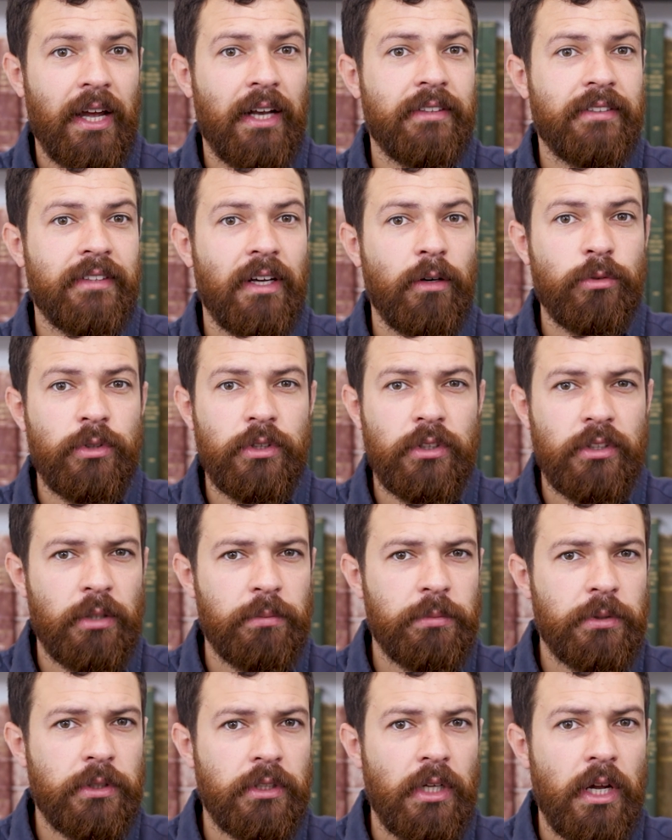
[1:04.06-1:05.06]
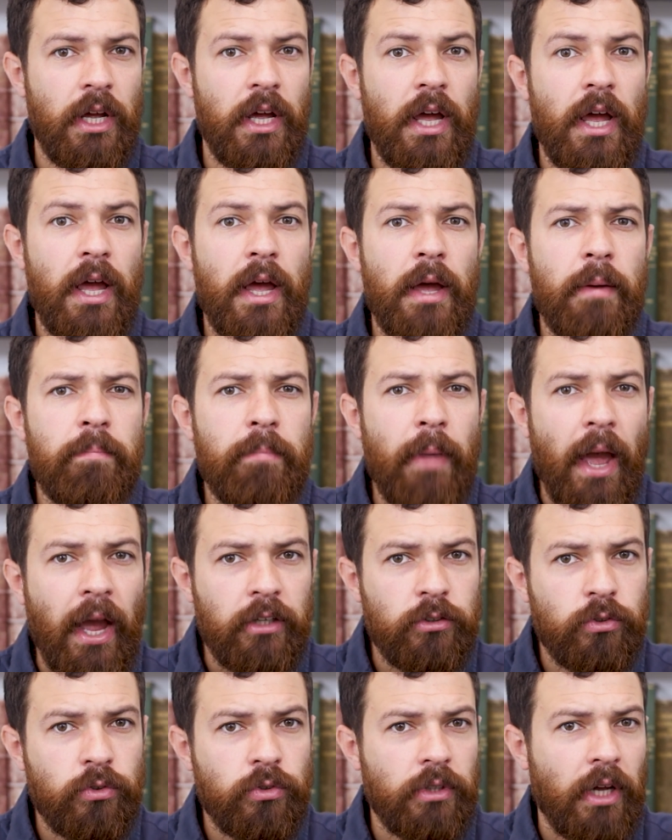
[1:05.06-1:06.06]
realizar os exames
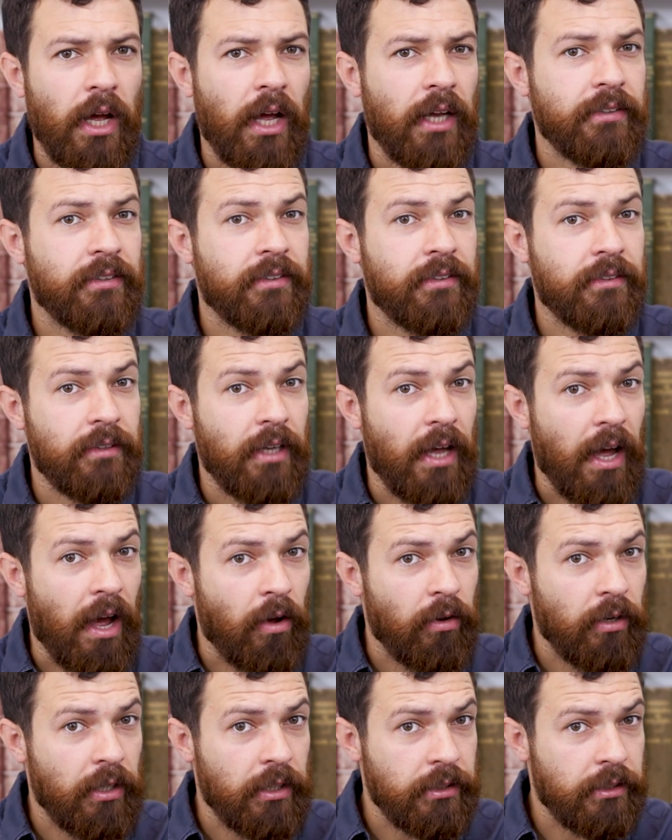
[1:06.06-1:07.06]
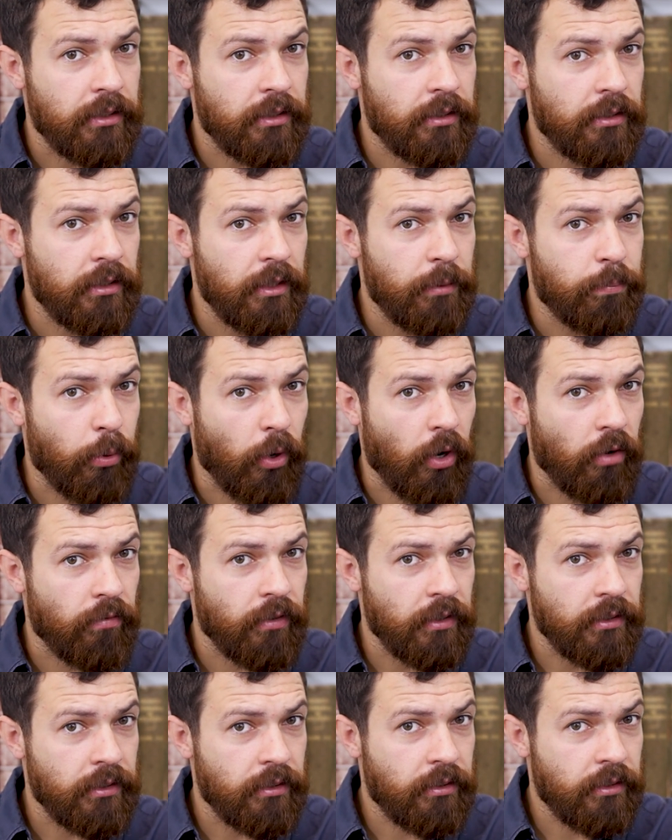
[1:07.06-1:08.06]
médicos, as aulas e
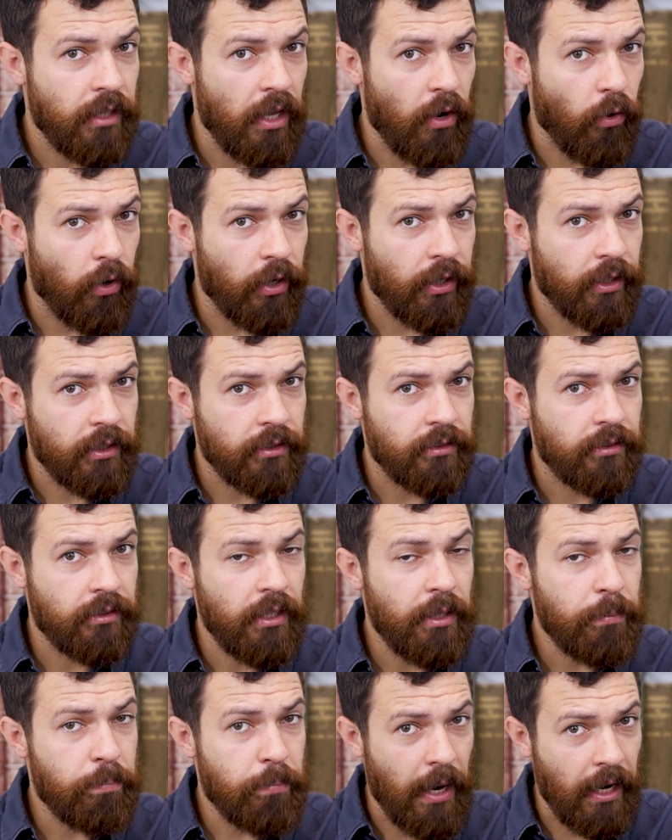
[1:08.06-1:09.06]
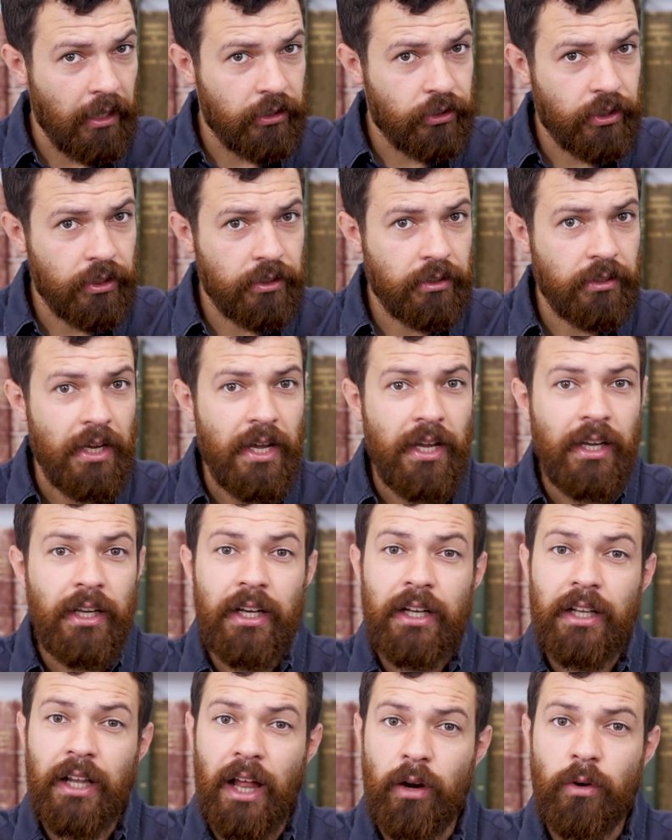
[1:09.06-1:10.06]
provas teóricas e práticas,
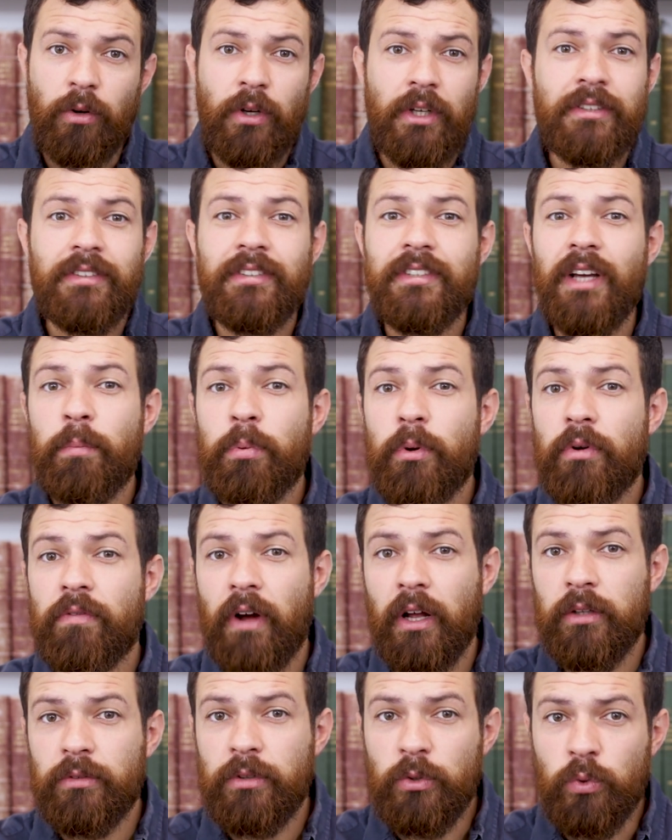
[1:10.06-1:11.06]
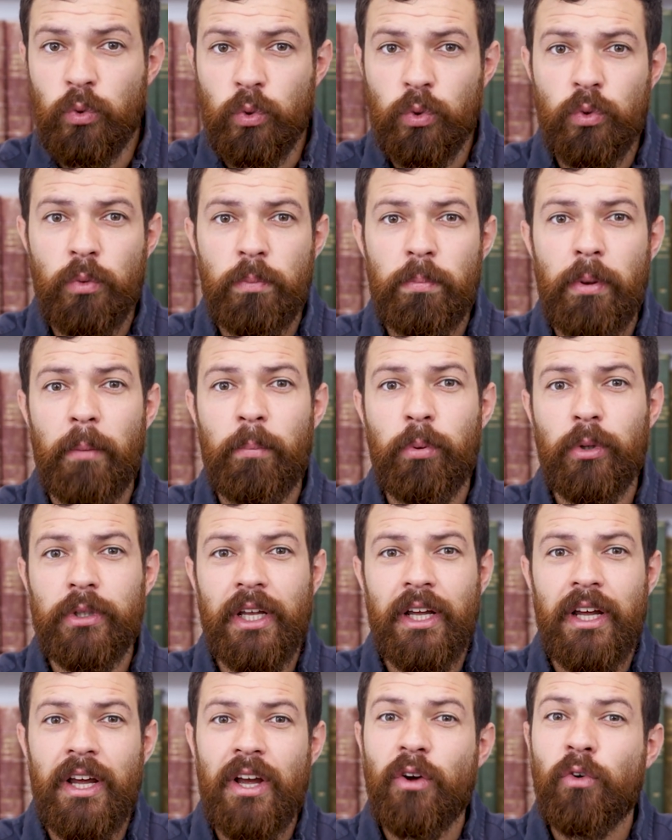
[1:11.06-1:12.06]
e, claro, ser aprovado em tudo para
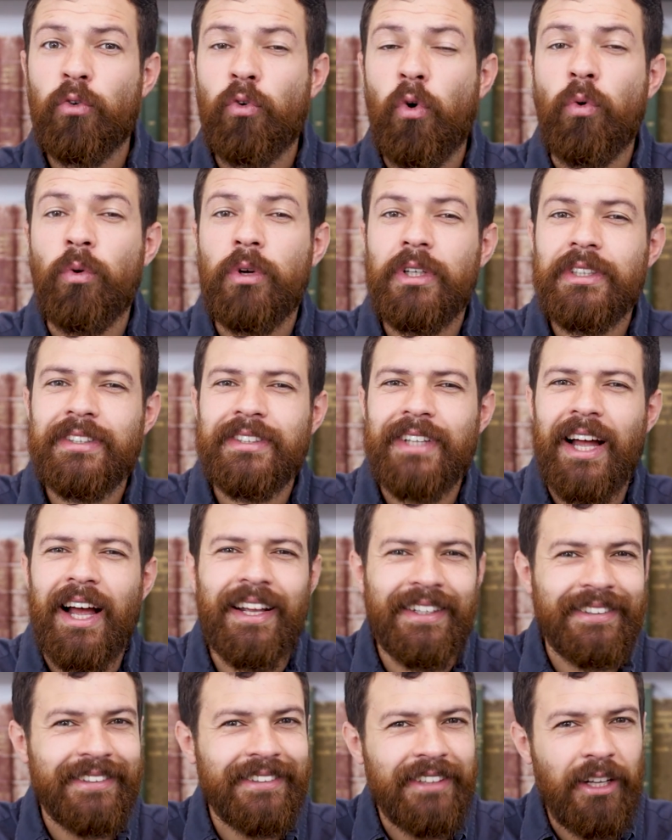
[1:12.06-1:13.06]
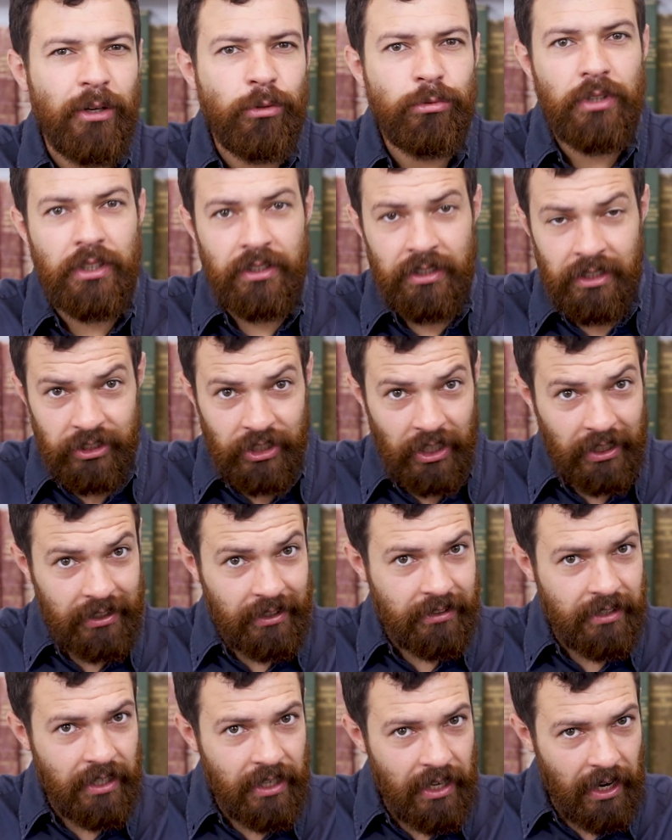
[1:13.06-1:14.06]
poder conquistar a tão
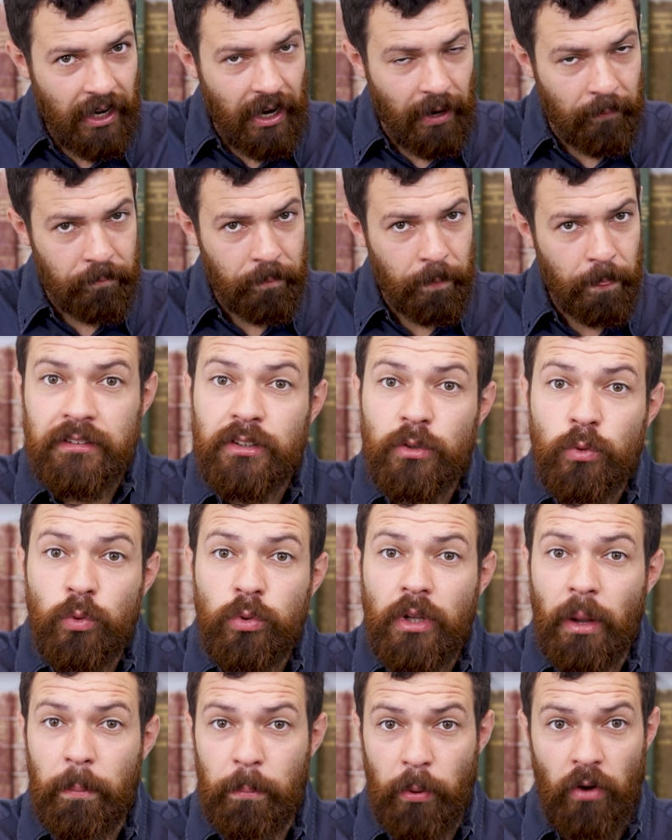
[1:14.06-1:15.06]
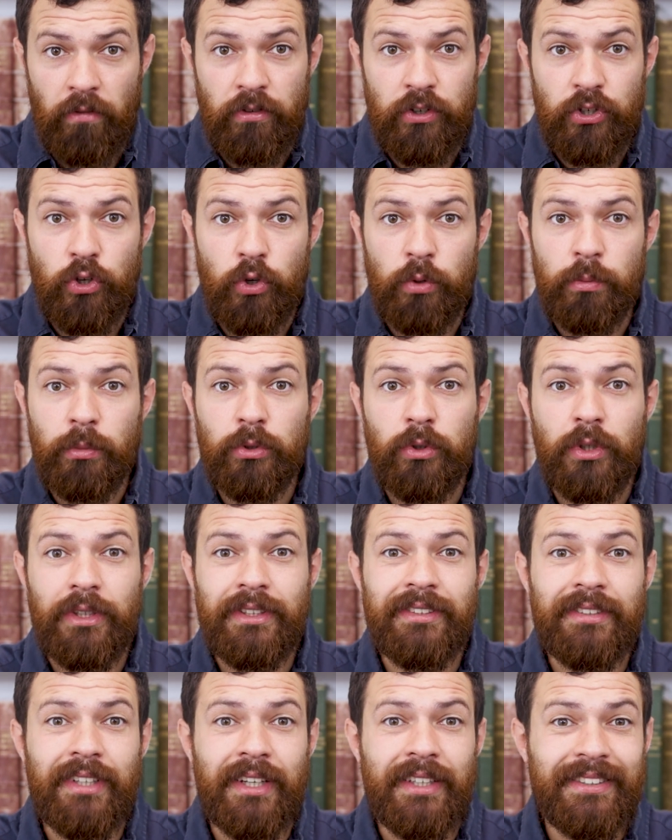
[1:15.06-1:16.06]
desejada CNH. A segunda prova de que o
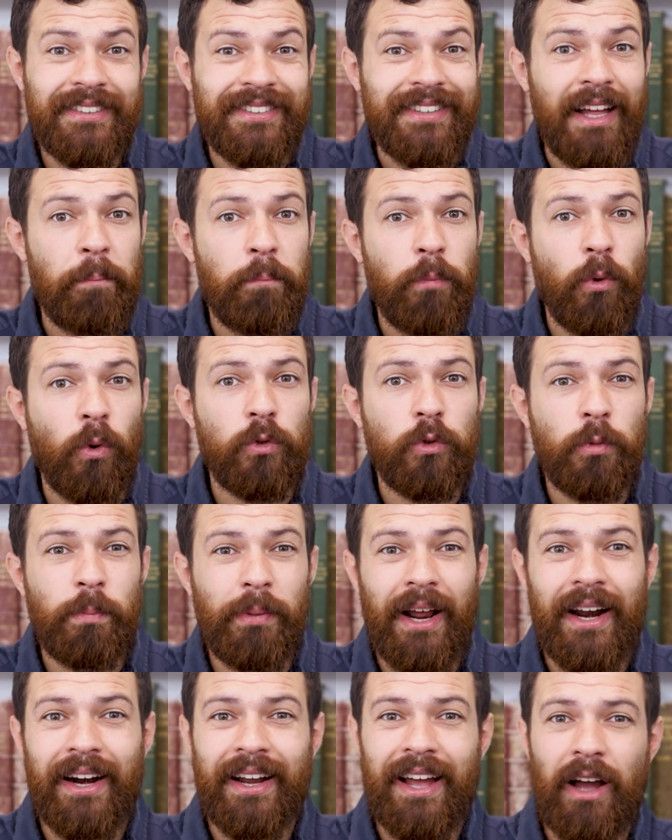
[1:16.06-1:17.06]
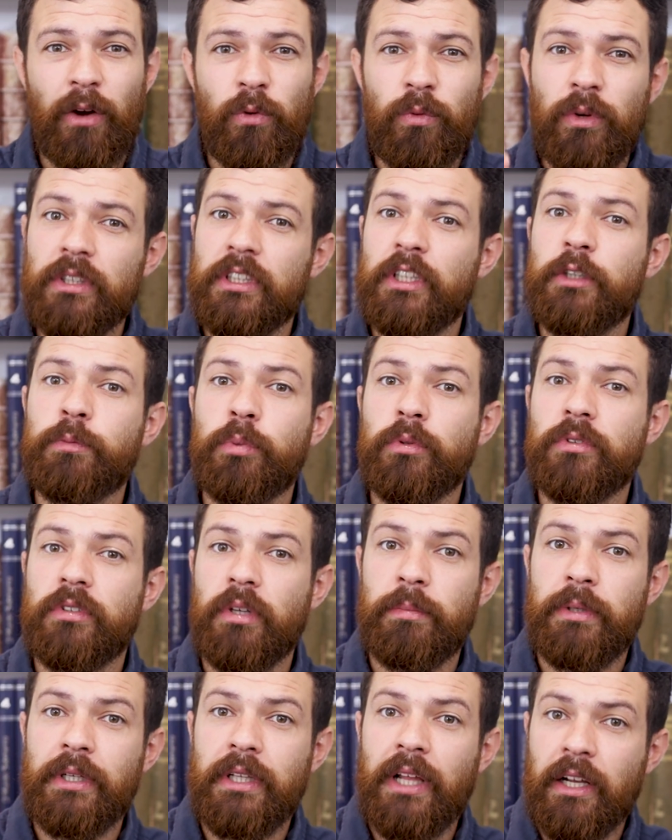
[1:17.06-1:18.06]
motorista está pronto para arcar com as
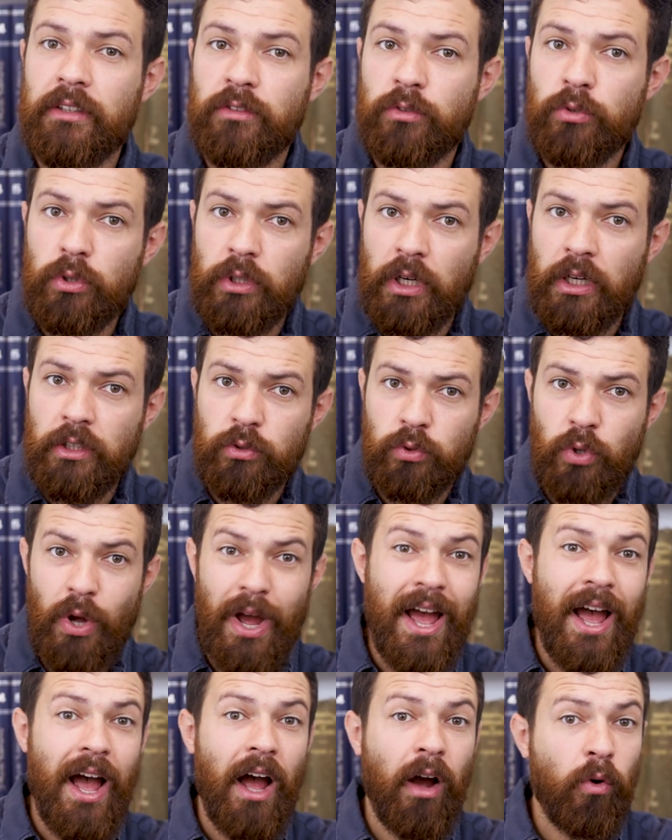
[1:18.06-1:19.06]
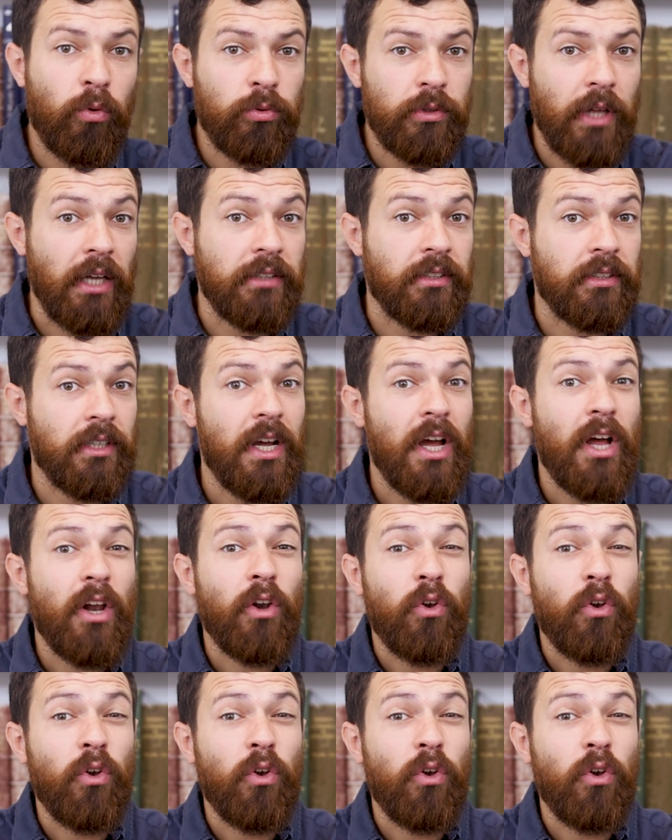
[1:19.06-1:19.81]
responsabilidades do trânsito acontece